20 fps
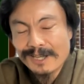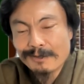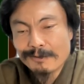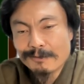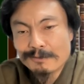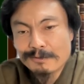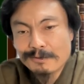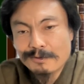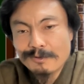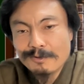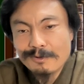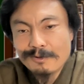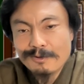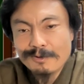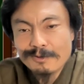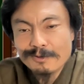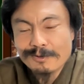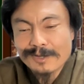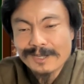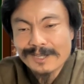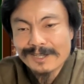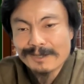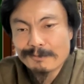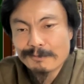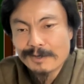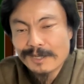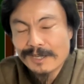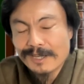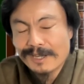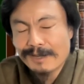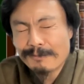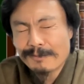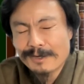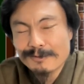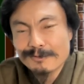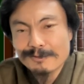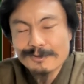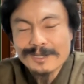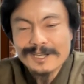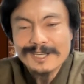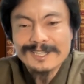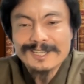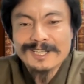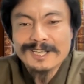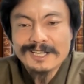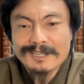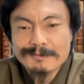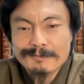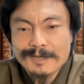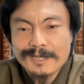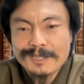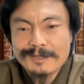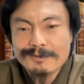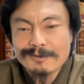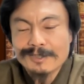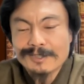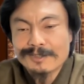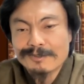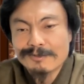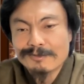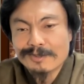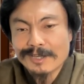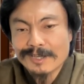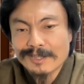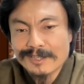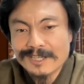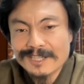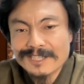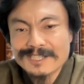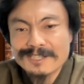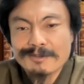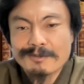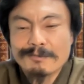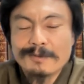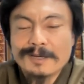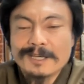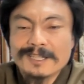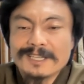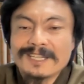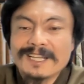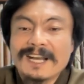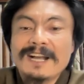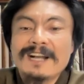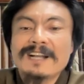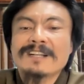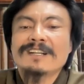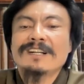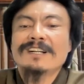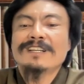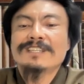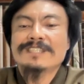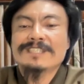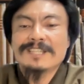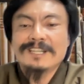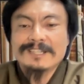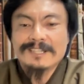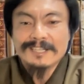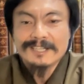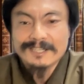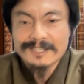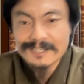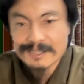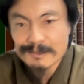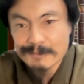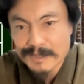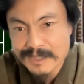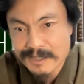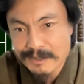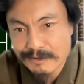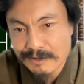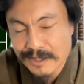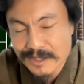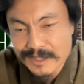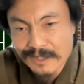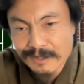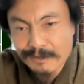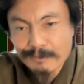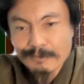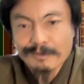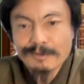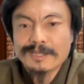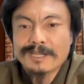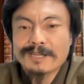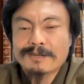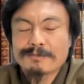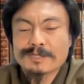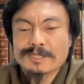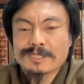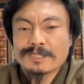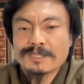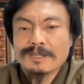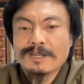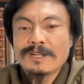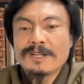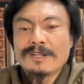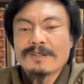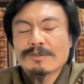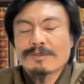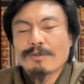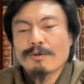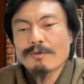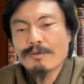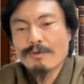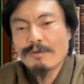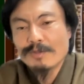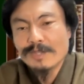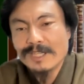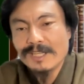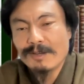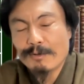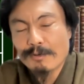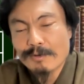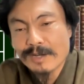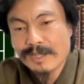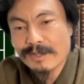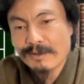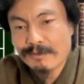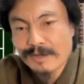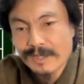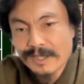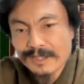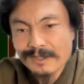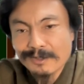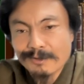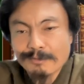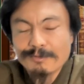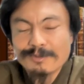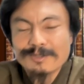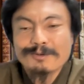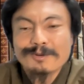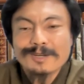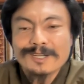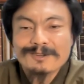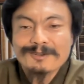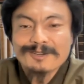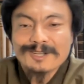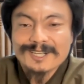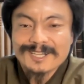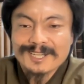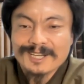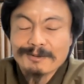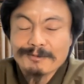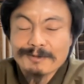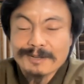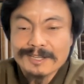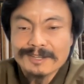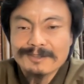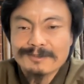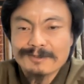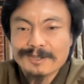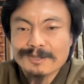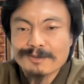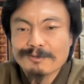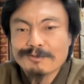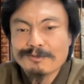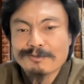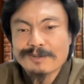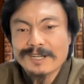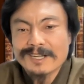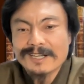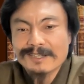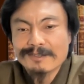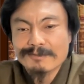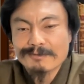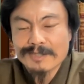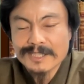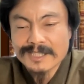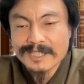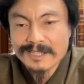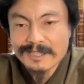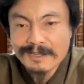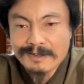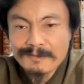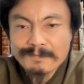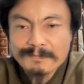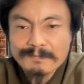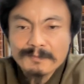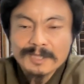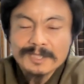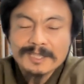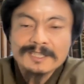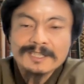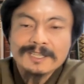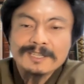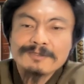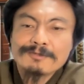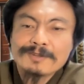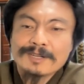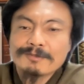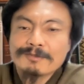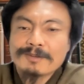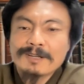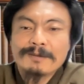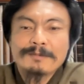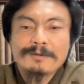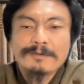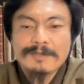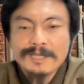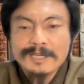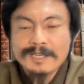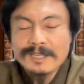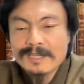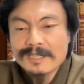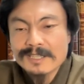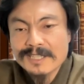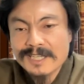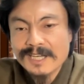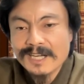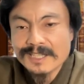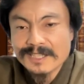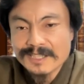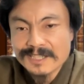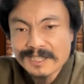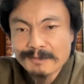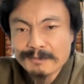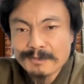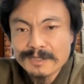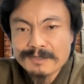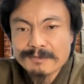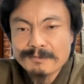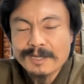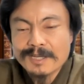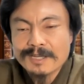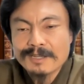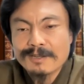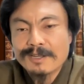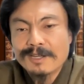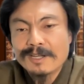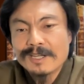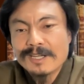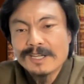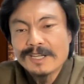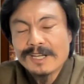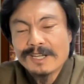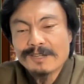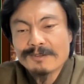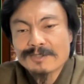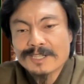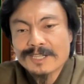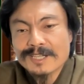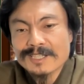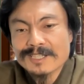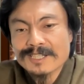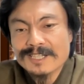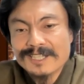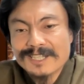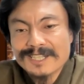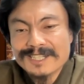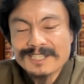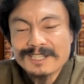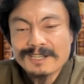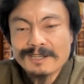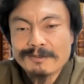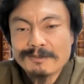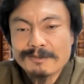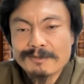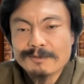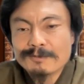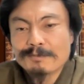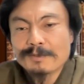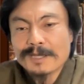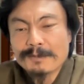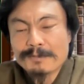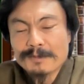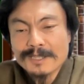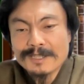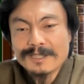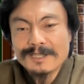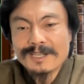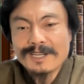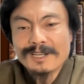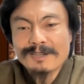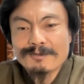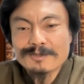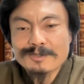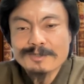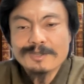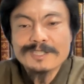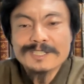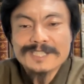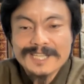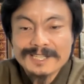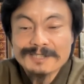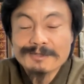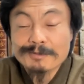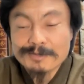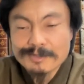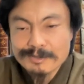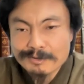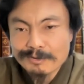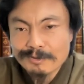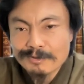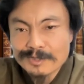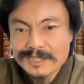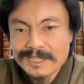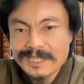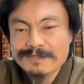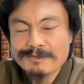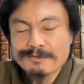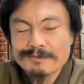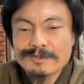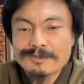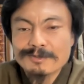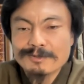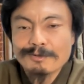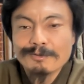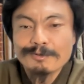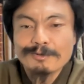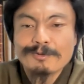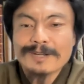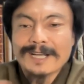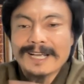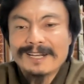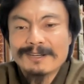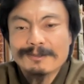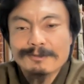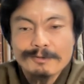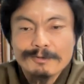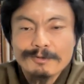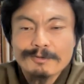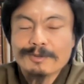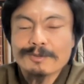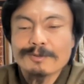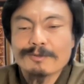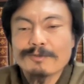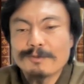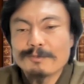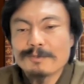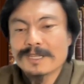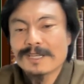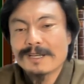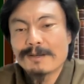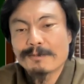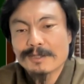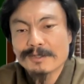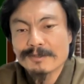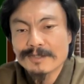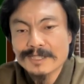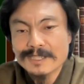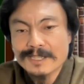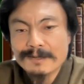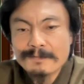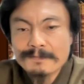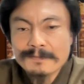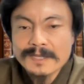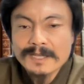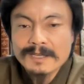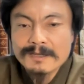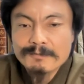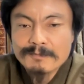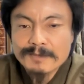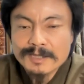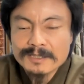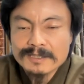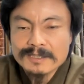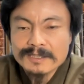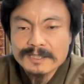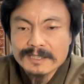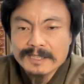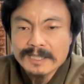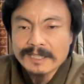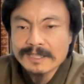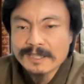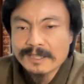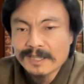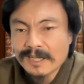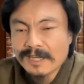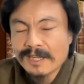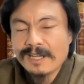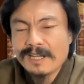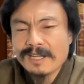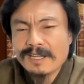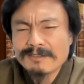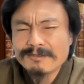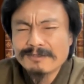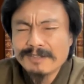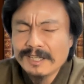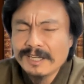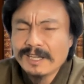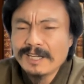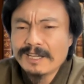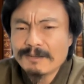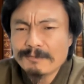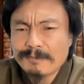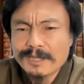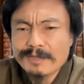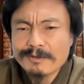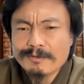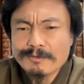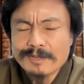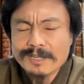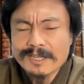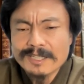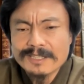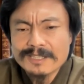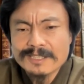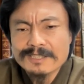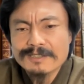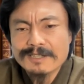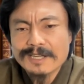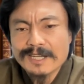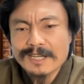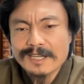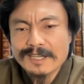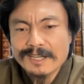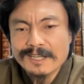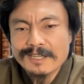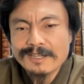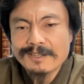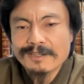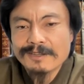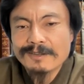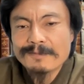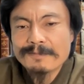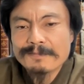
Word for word: あの風呂とか部屋丸ごと変えて100万円とかって言ったら、ね、家賃5万円で何ヶ月間ただで済ませるんですかってことになりますんで、どこにお金をかけて、どこにお金をかけないのかっていうのはよくよく考えてくださいね。まあ、大体床と壁をね、きれいにして水回りあの清潔感出して、あのピカピカにあの清掃すると、清掃するとこと変えるところっていうのを見極めてください。まあ、大体高くてね、まあ、4ヶ月くらいかな。